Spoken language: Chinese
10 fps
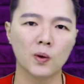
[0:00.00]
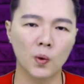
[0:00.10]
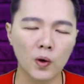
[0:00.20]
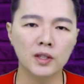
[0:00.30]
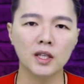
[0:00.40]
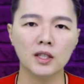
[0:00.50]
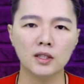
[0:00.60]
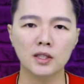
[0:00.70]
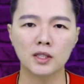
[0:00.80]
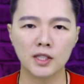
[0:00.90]
婚
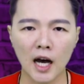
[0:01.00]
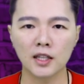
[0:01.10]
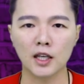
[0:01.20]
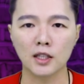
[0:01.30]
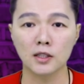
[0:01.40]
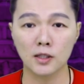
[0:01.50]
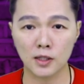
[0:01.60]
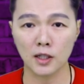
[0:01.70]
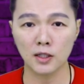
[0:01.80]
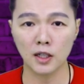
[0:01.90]
姻、家庭、
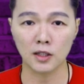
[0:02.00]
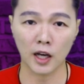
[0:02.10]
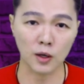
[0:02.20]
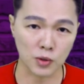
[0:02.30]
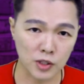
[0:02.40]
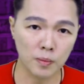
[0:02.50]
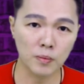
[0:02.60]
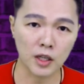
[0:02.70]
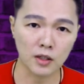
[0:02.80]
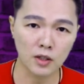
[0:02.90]
责任，还有生命。